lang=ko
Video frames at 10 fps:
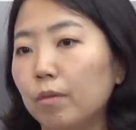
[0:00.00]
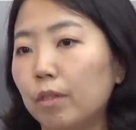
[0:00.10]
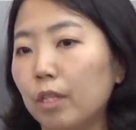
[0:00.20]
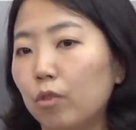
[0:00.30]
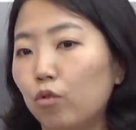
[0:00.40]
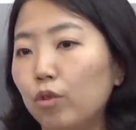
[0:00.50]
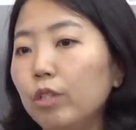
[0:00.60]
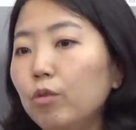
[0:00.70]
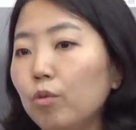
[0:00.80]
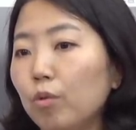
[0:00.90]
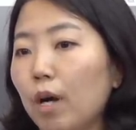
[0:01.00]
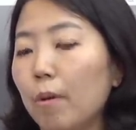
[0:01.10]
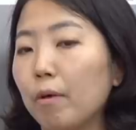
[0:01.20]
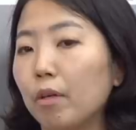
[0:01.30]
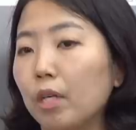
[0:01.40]
이제 줄이는 쪽으로
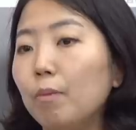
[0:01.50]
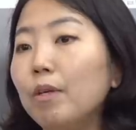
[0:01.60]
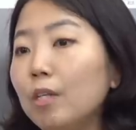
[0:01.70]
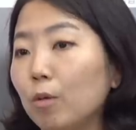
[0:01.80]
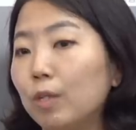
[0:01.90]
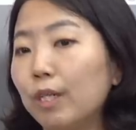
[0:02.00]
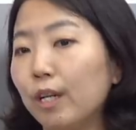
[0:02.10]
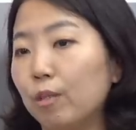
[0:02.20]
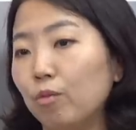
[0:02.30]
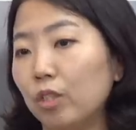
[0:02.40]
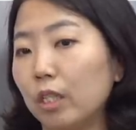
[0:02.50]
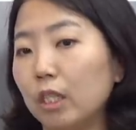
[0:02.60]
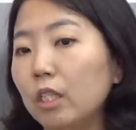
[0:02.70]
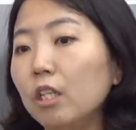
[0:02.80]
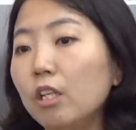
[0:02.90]
가면 이미 전 세계 금융시장이
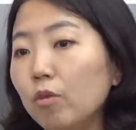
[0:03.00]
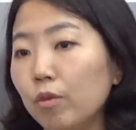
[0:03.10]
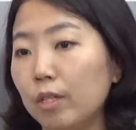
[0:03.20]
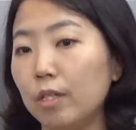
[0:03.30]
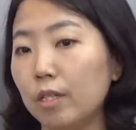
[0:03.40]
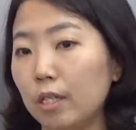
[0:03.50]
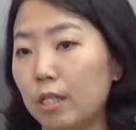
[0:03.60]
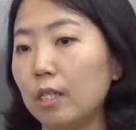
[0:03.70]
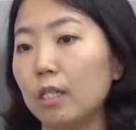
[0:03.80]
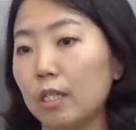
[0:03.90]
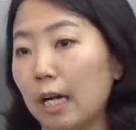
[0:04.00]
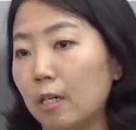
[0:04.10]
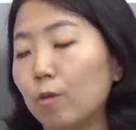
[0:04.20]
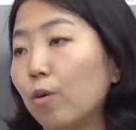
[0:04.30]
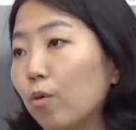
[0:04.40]
흔들리고 있, 을
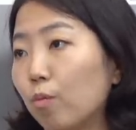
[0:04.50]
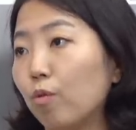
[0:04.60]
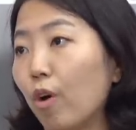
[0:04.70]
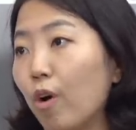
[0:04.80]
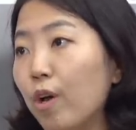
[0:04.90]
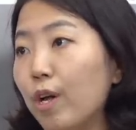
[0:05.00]
가능성이 높고요.